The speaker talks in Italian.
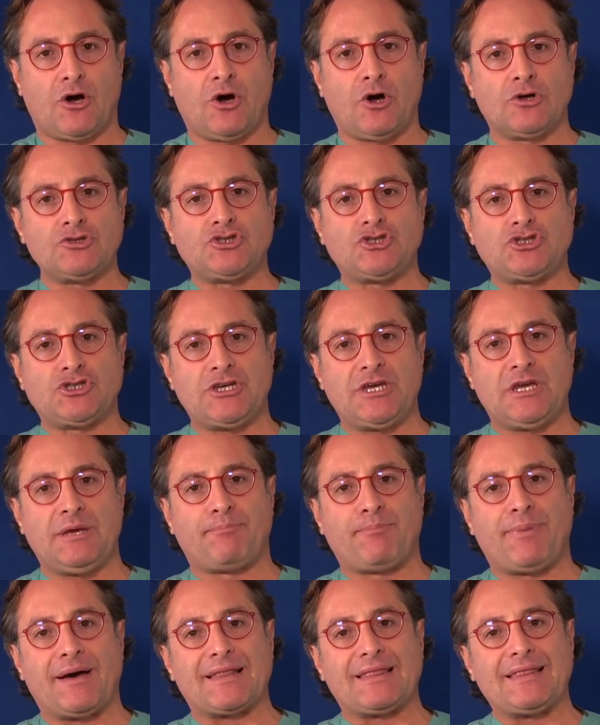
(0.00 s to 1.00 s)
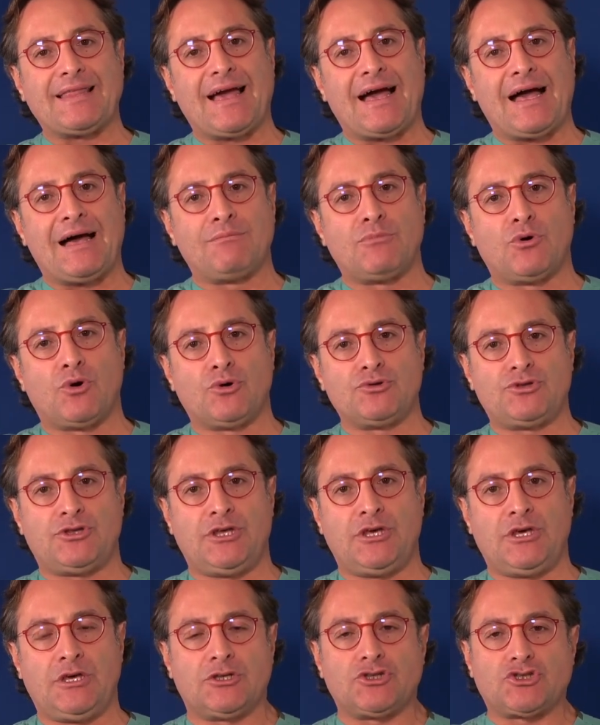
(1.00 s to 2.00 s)
Oggi parliamo
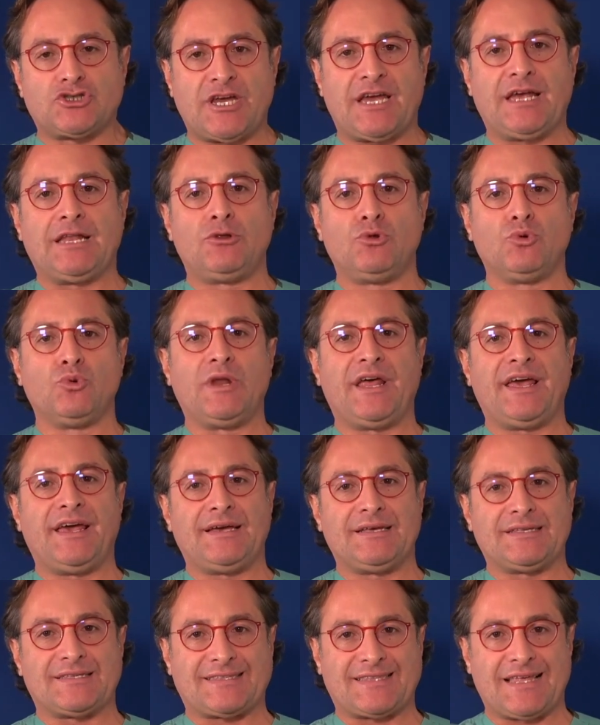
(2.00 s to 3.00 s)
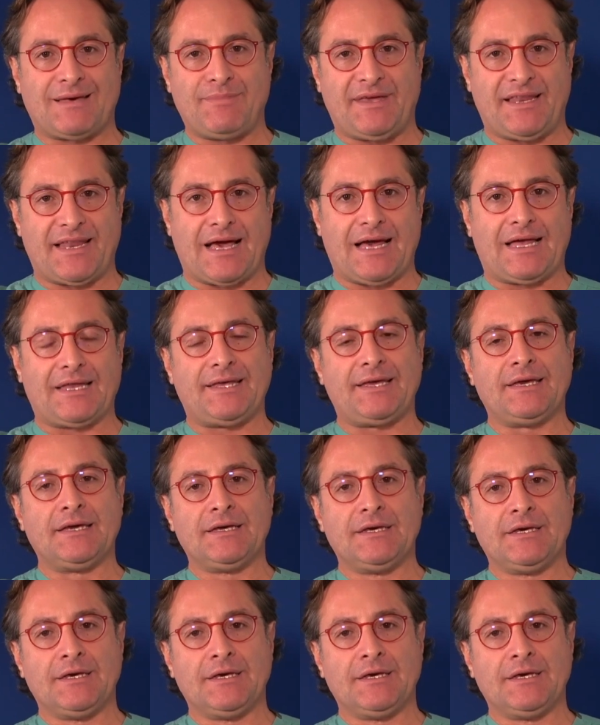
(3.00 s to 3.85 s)
di cellule staminali.